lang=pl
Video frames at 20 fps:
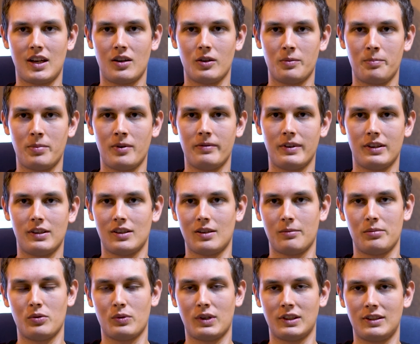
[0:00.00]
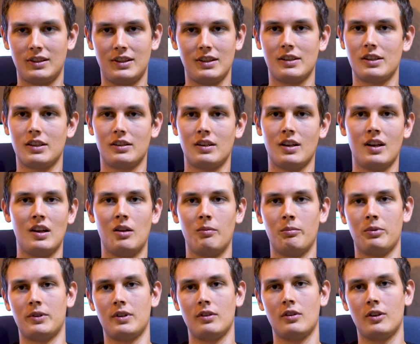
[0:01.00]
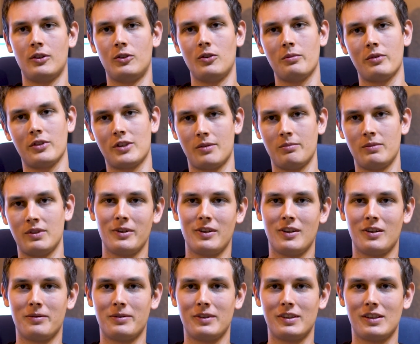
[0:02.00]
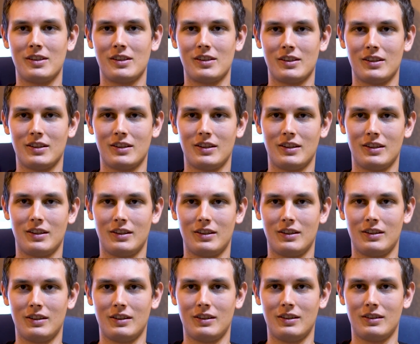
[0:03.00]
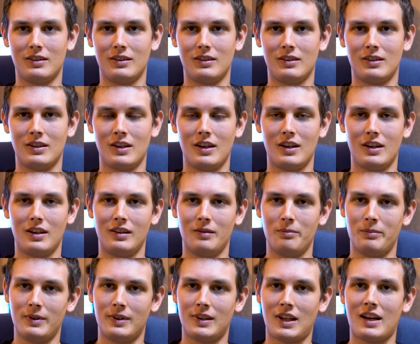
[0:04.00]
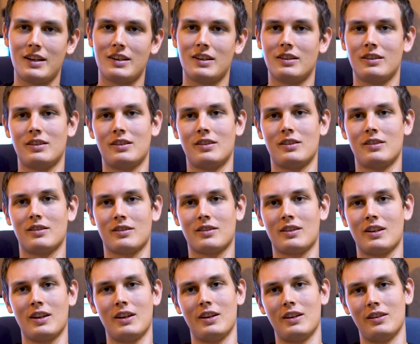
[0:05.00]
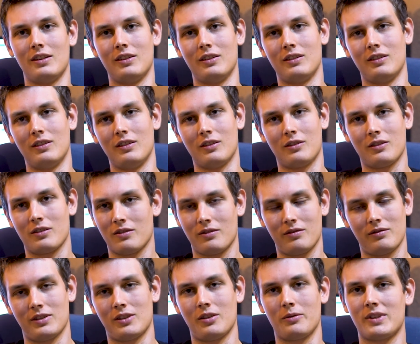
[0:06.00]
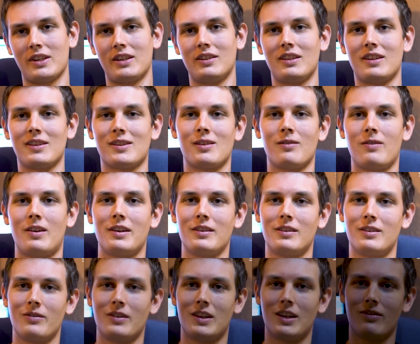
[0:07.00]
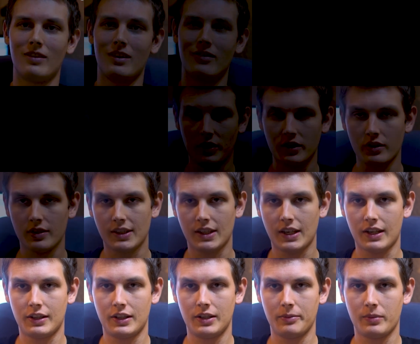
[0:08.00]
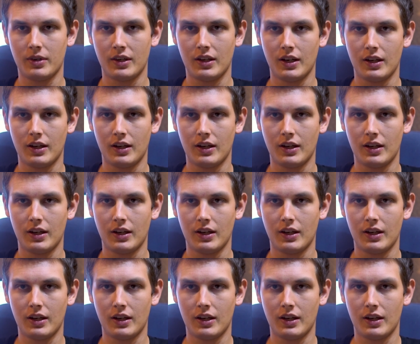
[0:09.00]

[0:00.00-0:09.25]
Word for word: na odpowiedź, na przykład tydzień. Po tygodniu możemy ponowić yy, pytanie, czy no, są zainteresowani tym demem. No i ostatnim